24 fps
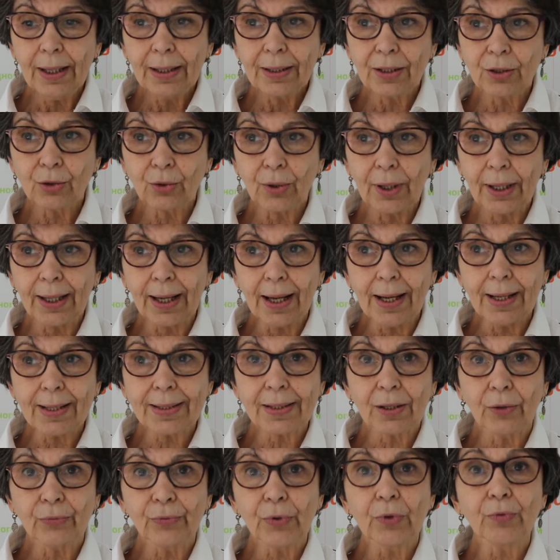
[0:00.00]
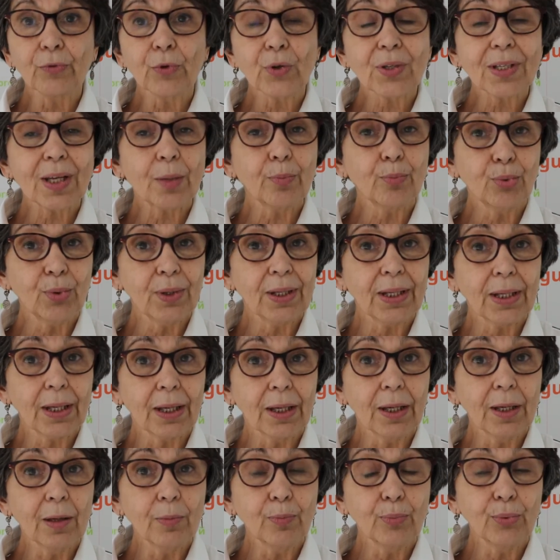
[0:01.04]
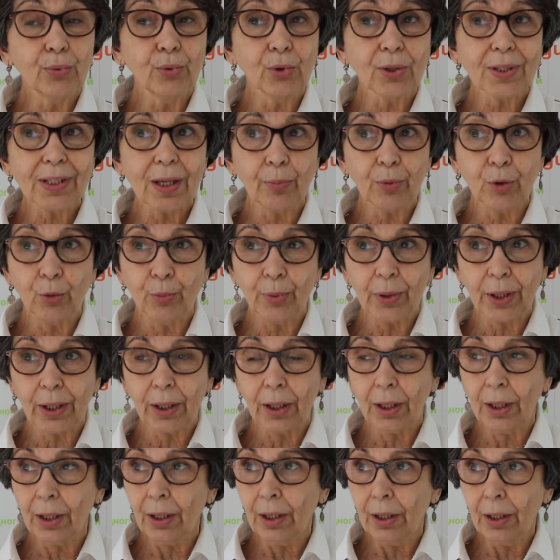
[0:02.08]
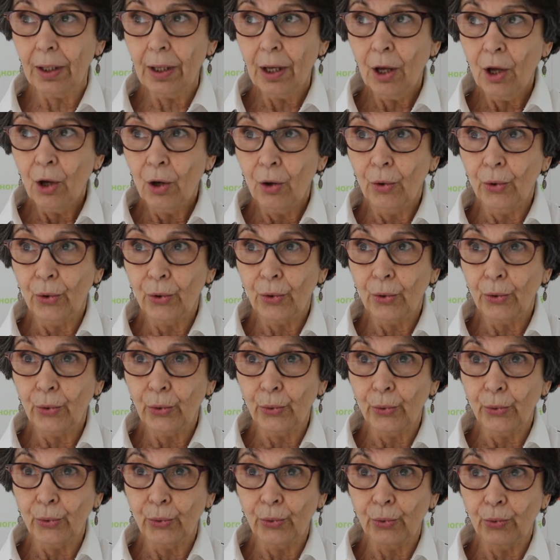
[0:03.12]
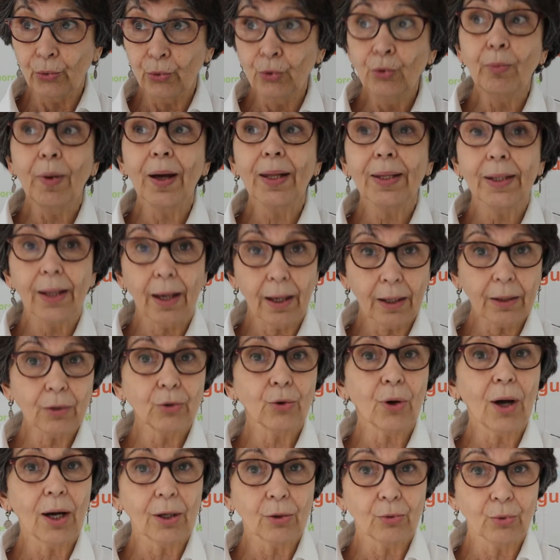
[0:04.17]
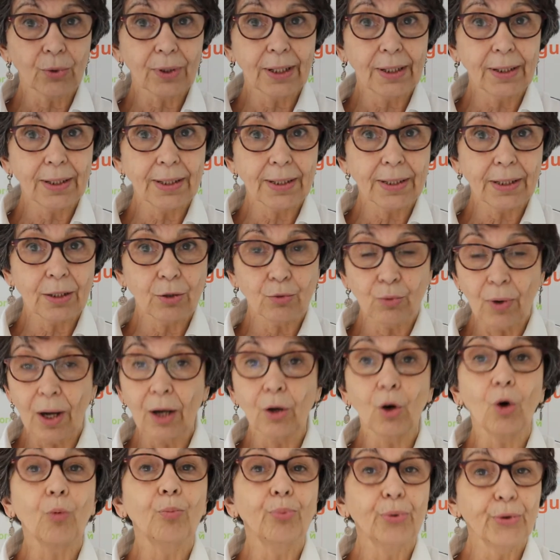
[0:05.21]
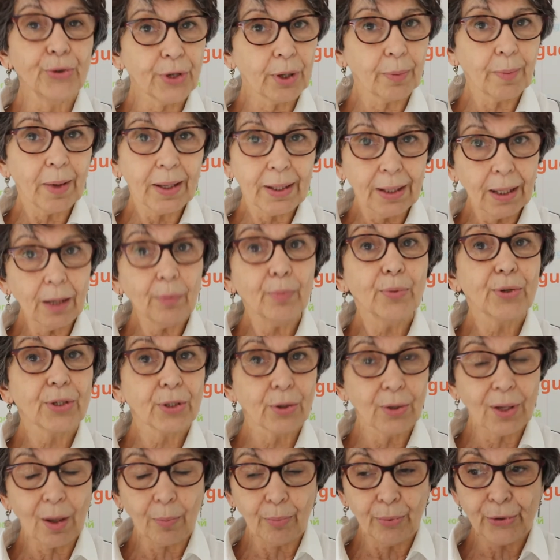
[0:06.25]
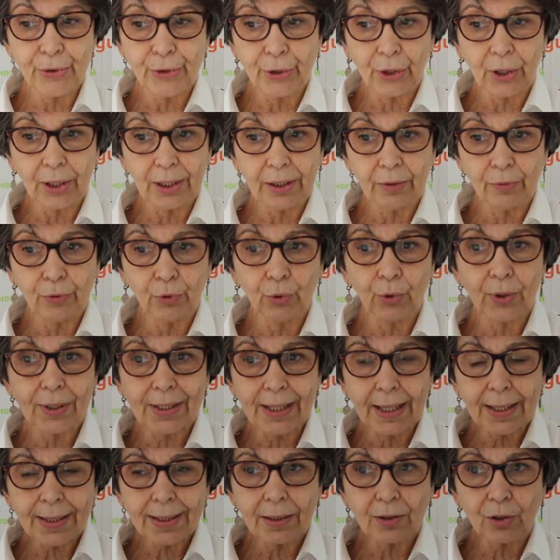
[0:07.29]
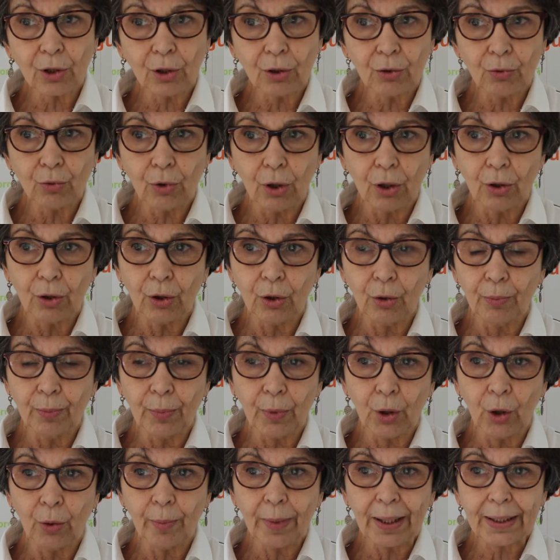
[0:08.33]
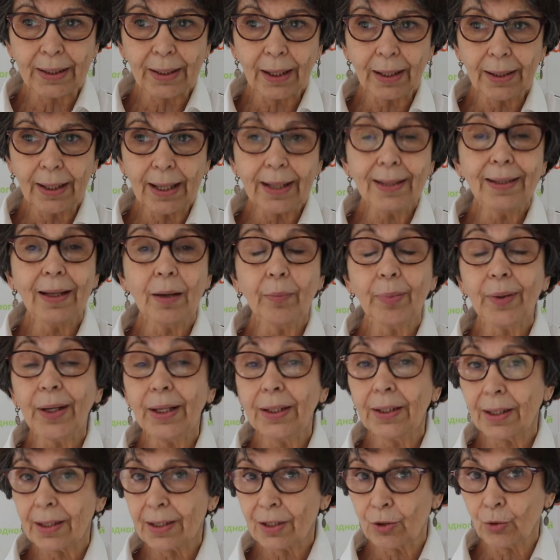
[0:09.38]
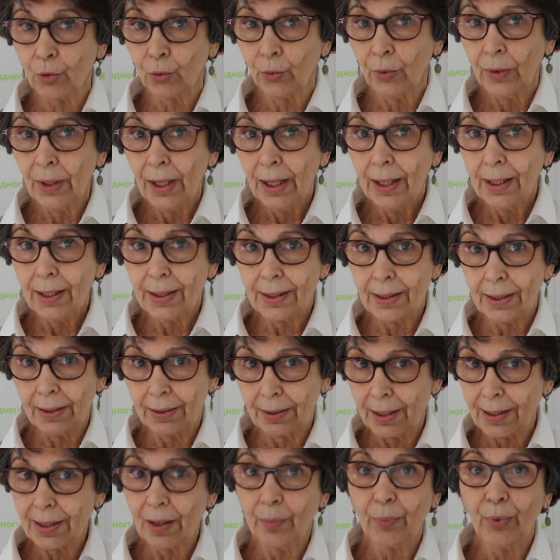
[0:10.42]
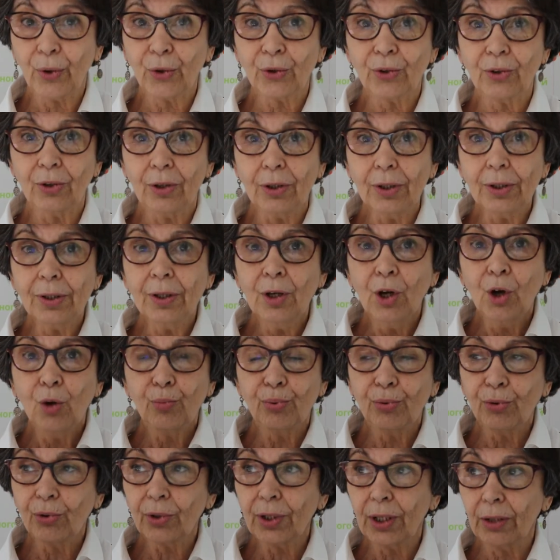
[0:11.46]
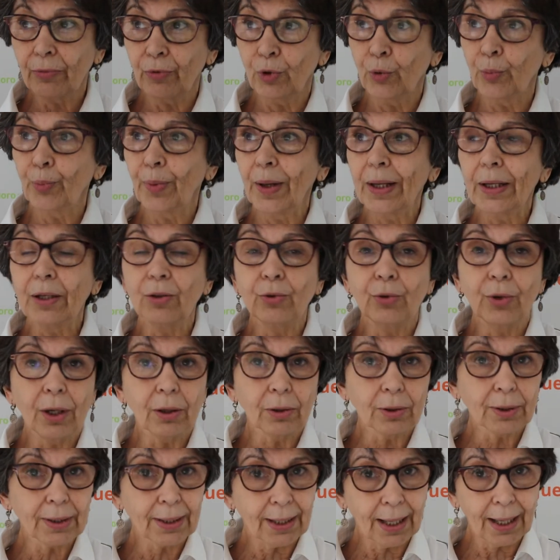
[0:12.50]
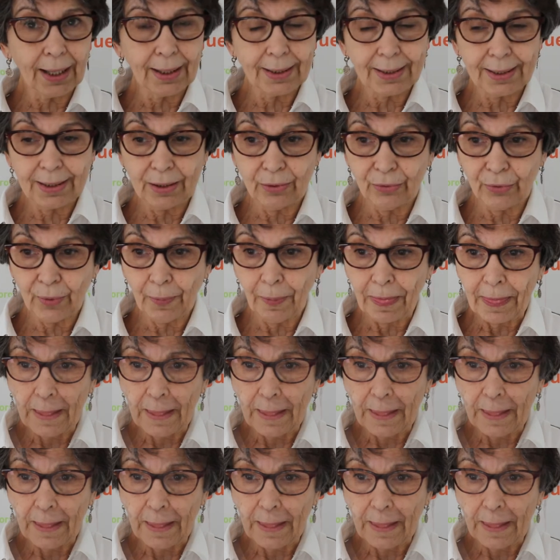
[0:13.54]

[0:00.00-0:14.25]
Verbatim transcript: sur lesquelles les enfants vont s'appuyer pour s'approprier euh, une manière de raconter des histoires. Alors plusieurs manières puisqu'il y a plusieurs livres. Donc ça c'est un matériel d'imprégnation et c'est très important pour développer une langue narrative.